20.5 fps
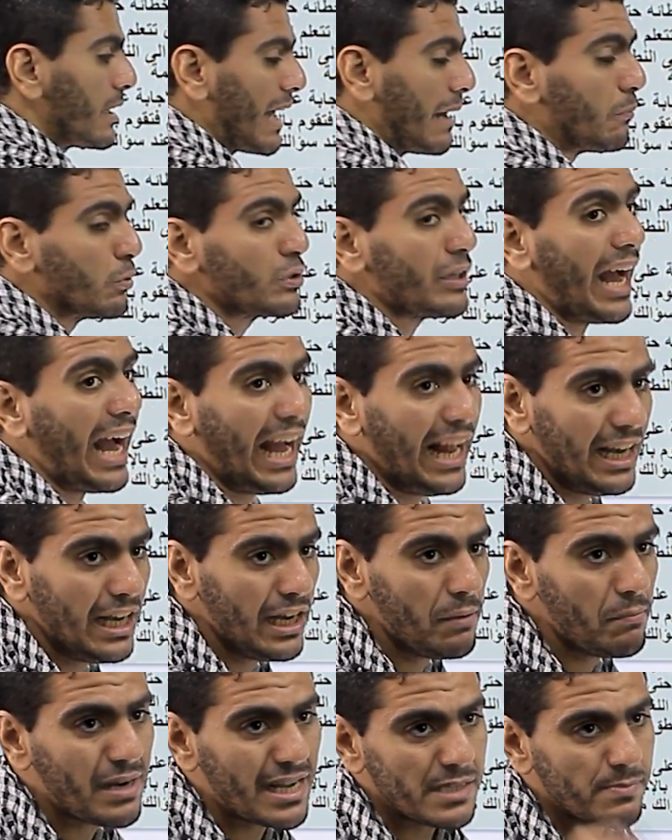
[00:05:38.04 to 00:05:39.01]

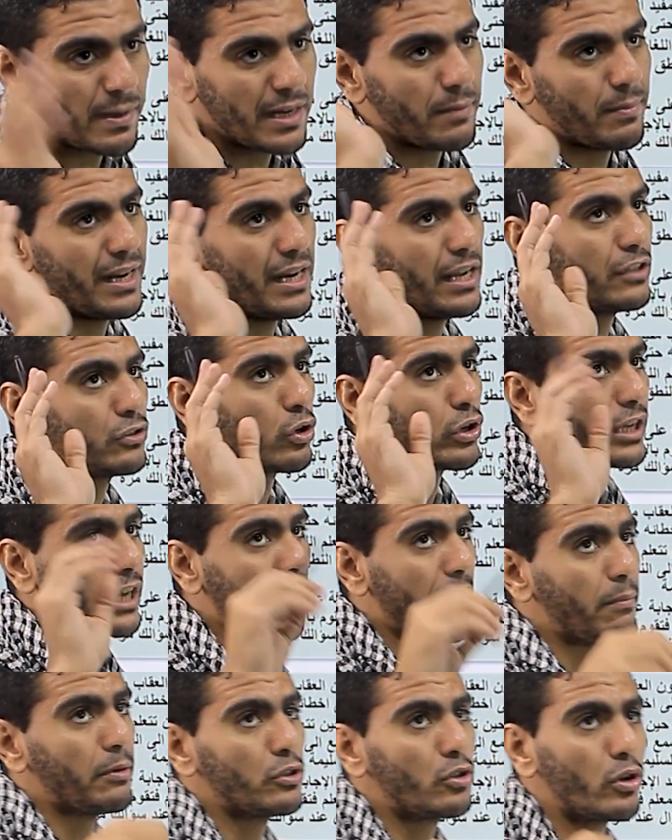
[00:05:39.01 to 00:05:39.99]
كمتعلم لازم يبقى ليا دور
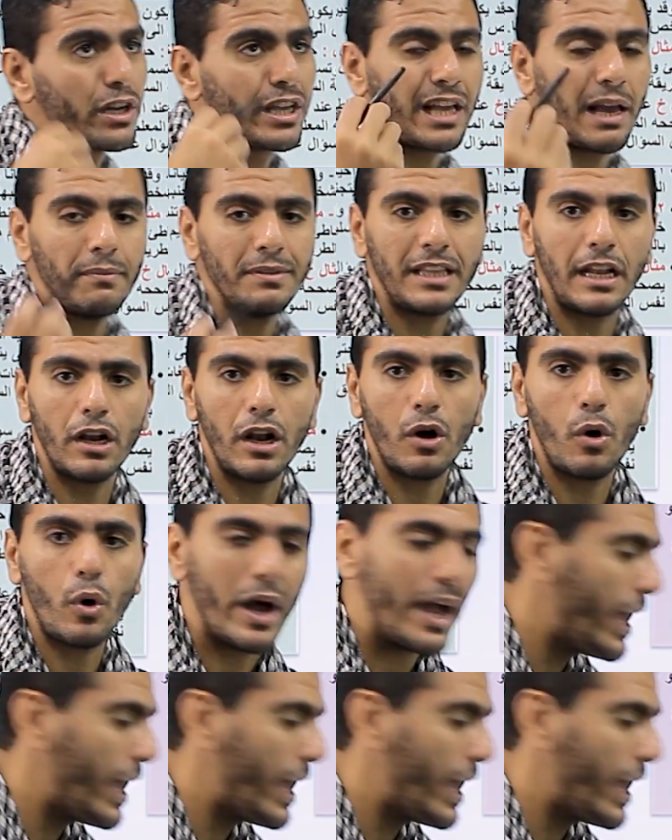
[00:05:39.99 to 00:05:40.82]
ايجابي دور ايجابي ده اللي هو